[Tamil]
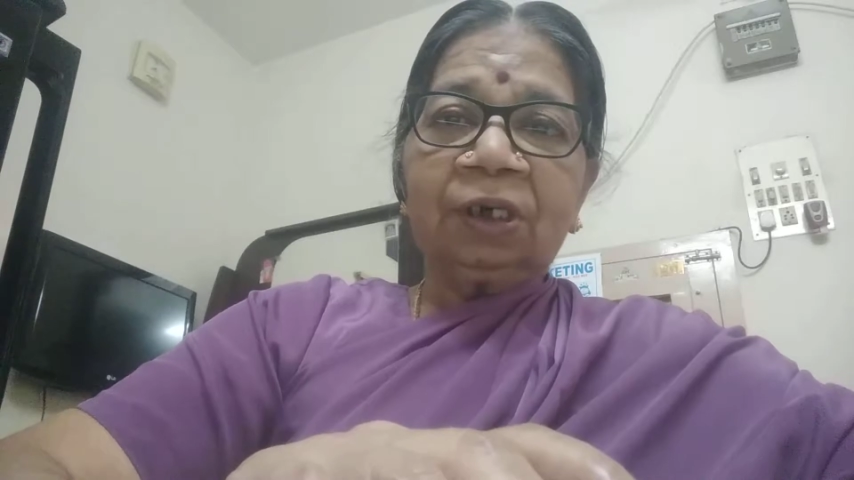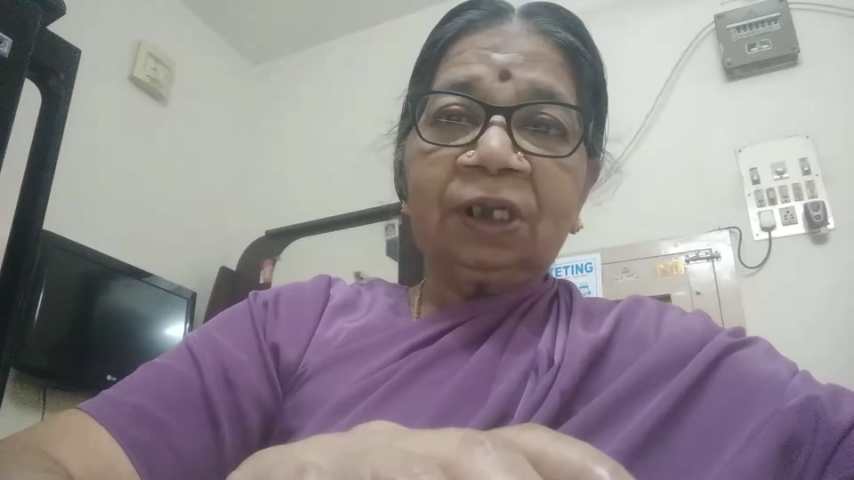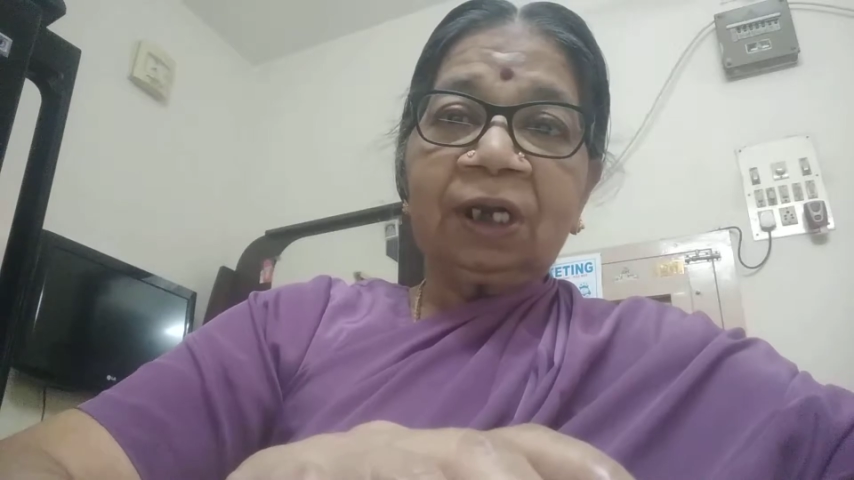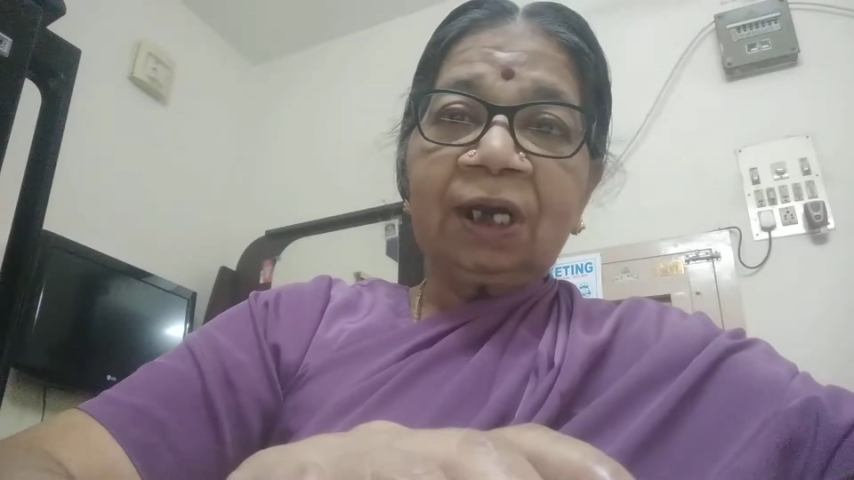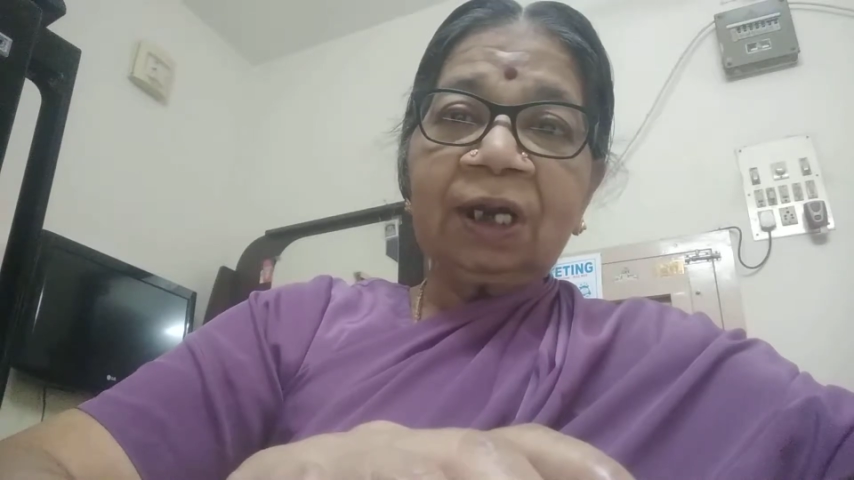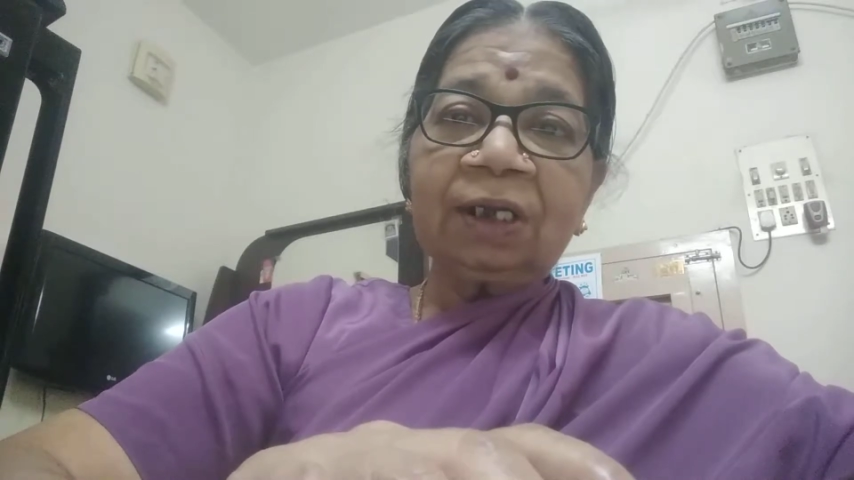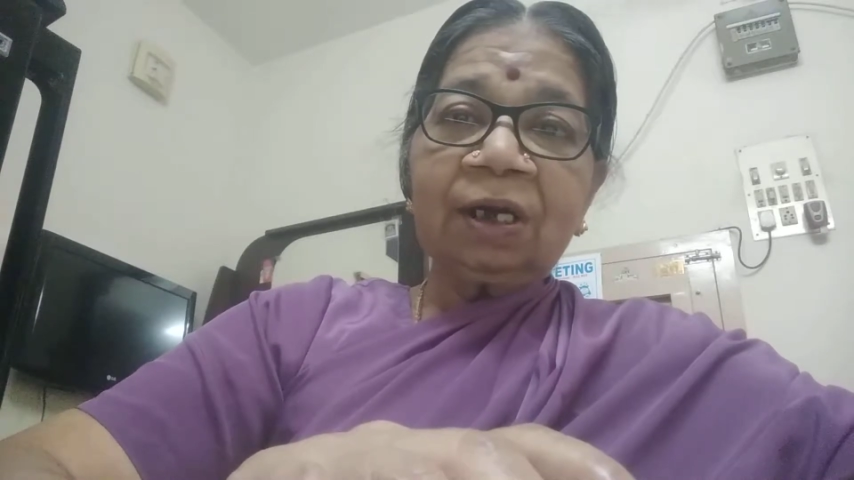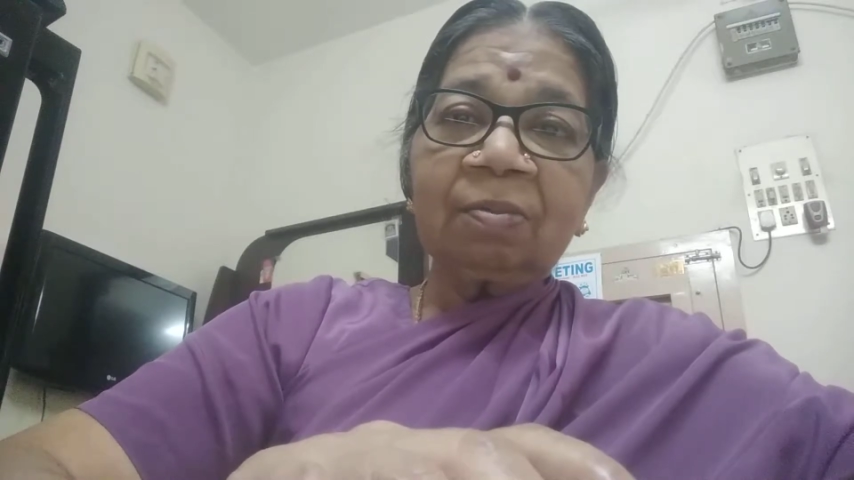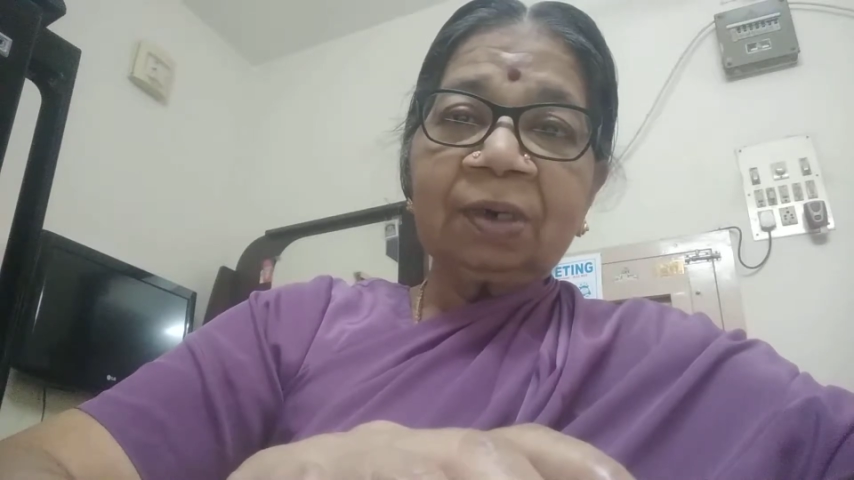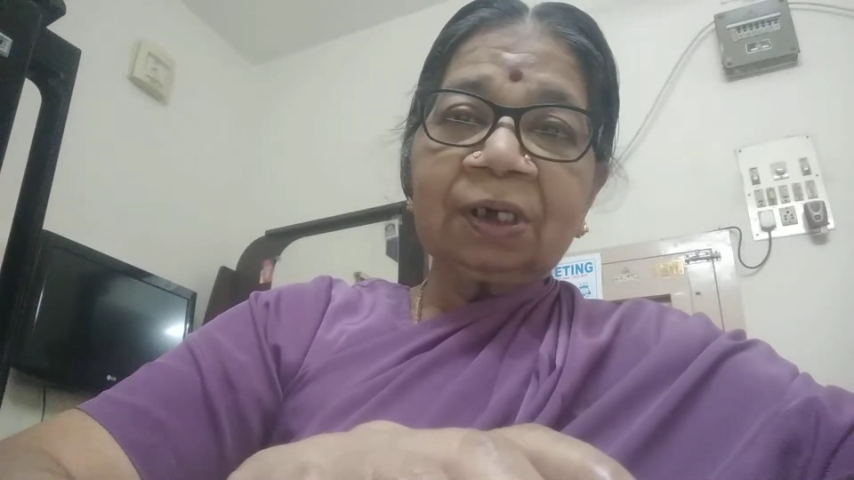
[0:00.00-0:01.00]

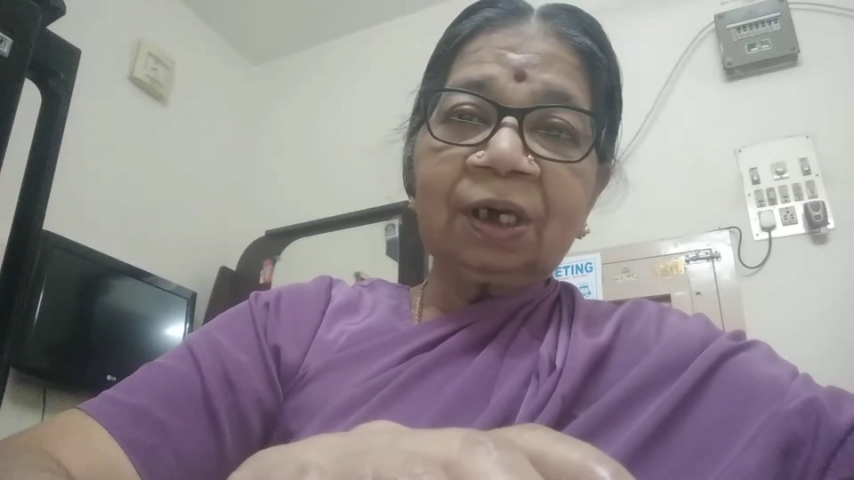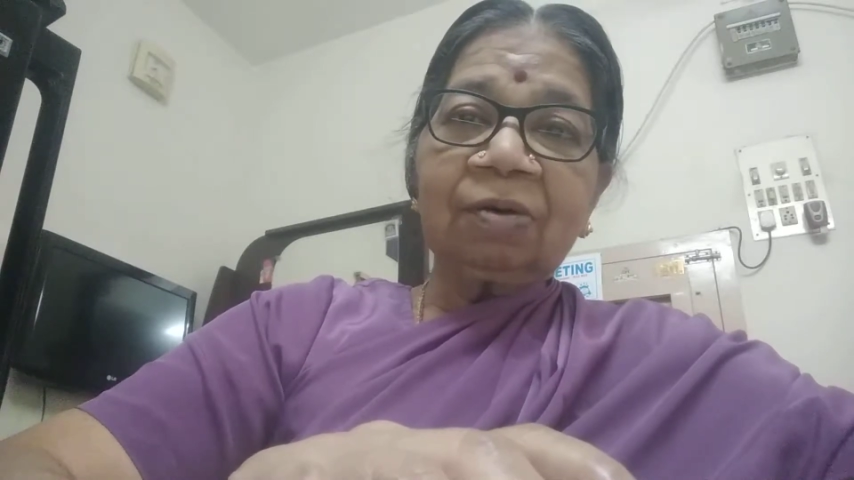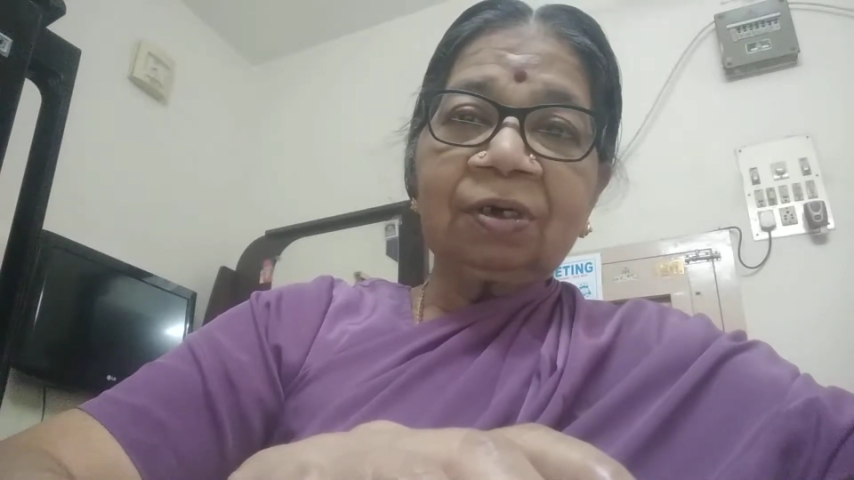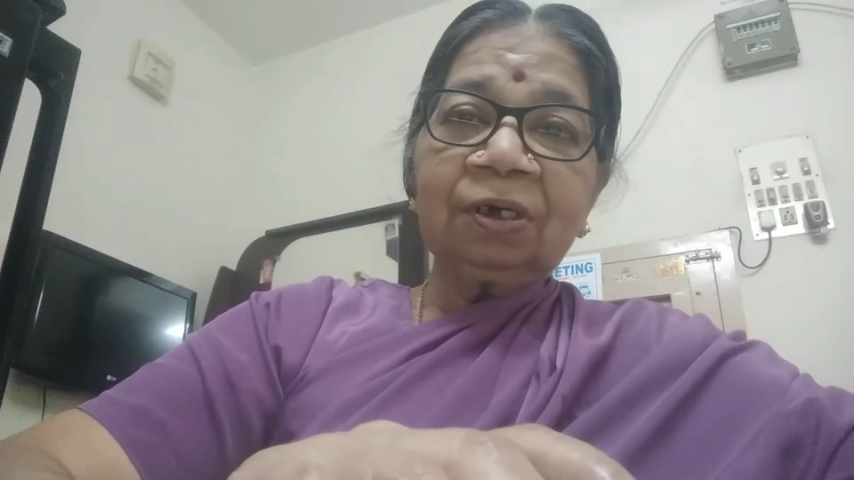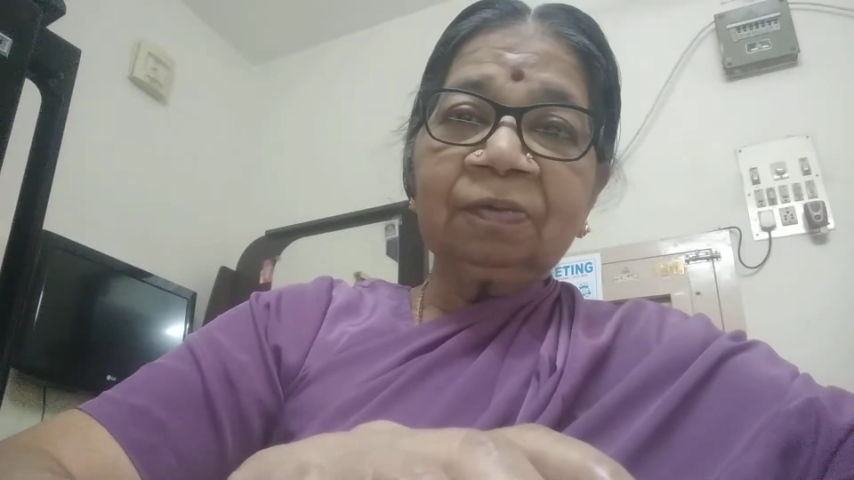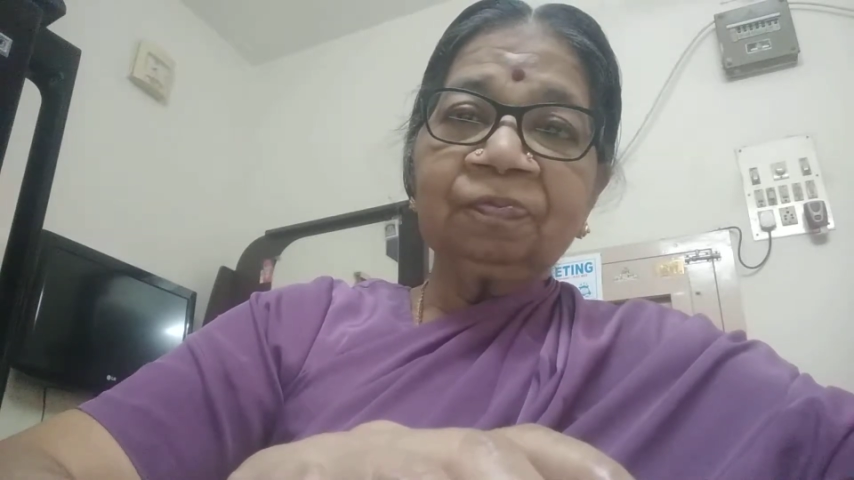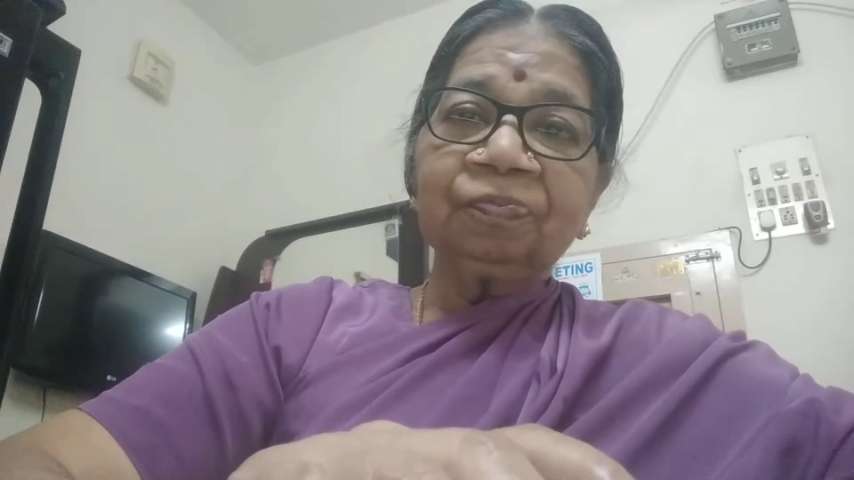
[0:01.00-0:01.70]
தெனாலிராமன்கிறவன்